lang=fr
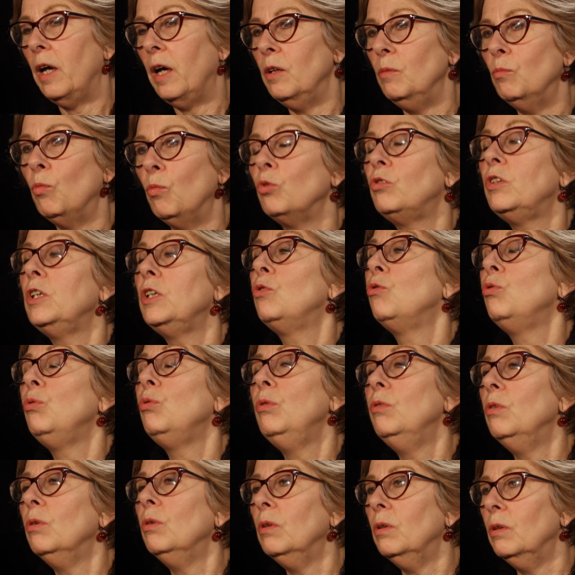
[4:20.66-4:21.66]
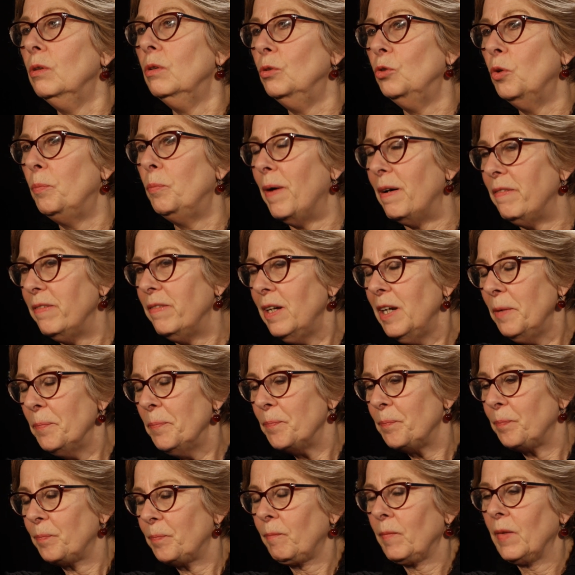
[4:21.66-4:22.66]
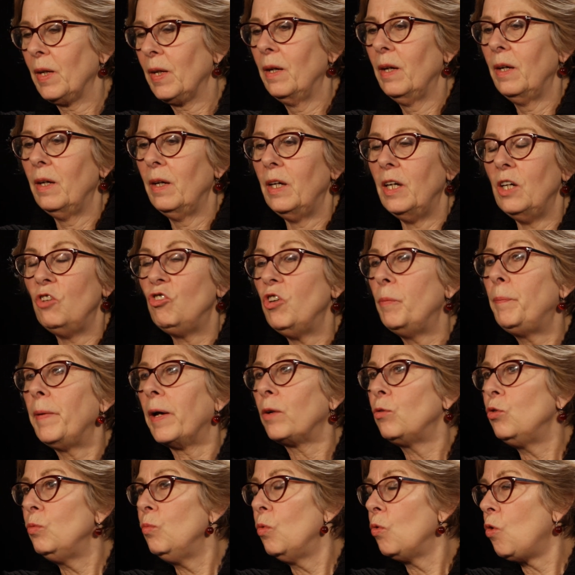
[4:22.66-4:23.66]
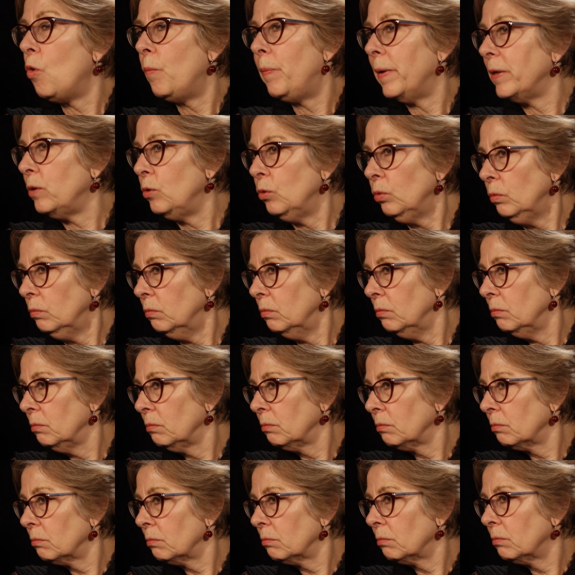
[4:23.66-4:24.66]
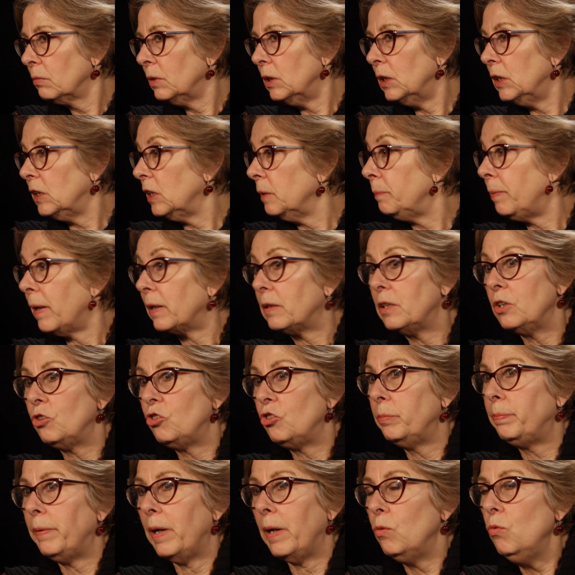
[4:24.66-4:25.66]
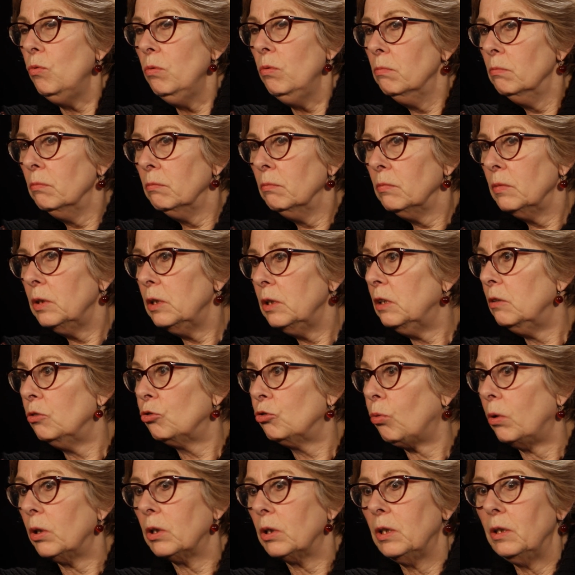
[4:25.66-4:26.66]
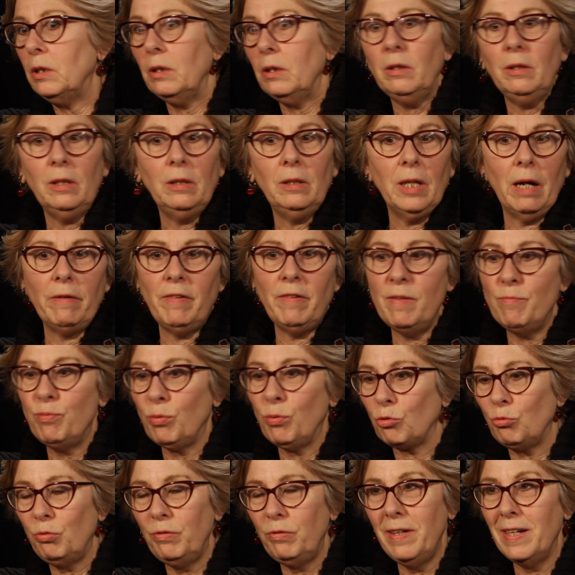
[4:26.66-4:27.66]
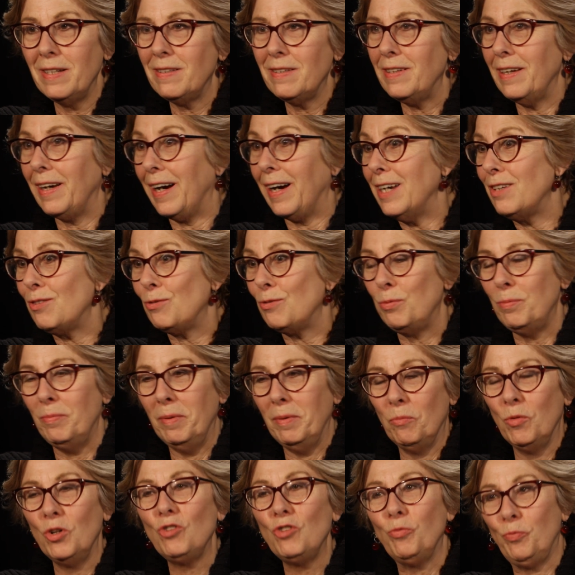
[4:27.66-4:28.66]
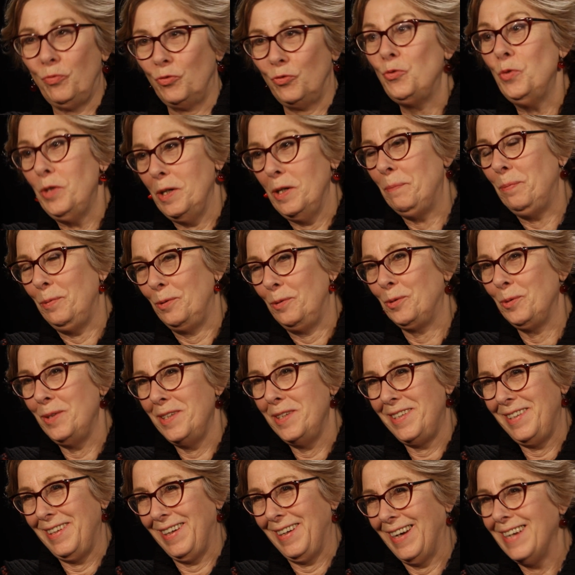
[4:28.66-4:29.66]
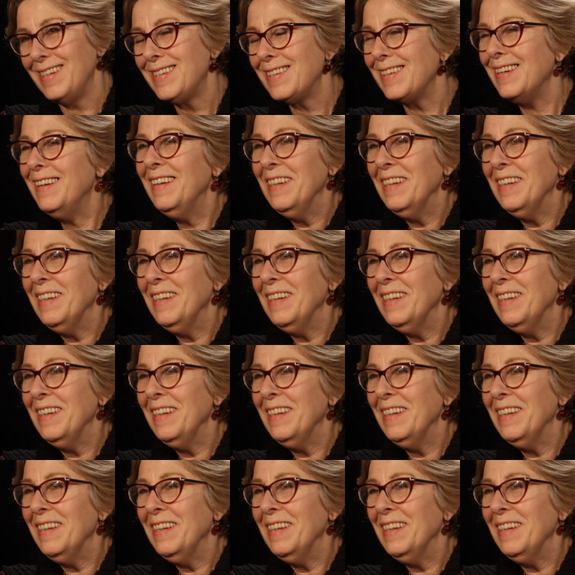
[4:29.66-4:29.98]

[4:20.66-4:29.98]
une monticule de, pavés. Et j'ai perdu mon compagnon. Il était parti je sais pas où. Il, je crois qu'il avait poursuivi un CRS, mais moi je fuyais plutôt les CRS.